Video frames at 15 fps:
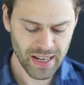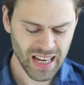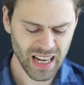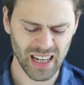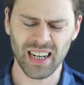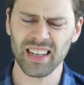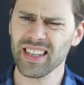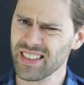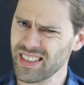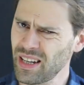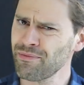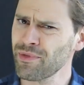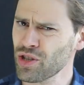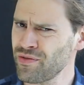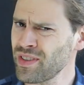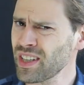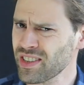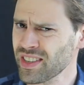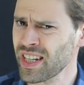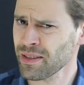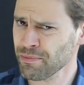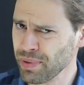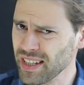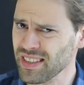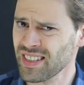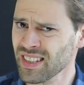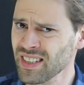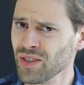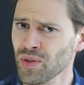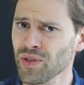Allerdings haben wir Schwierigkeiten,
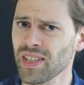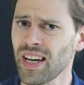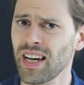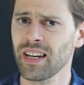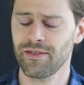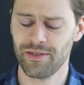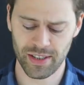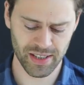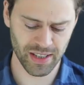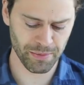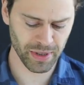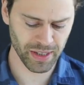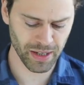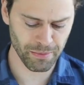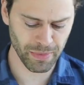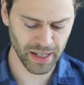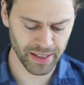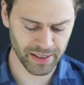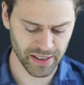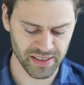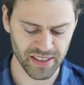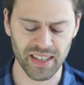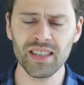präzise zu sagen, was damit gemeint ist.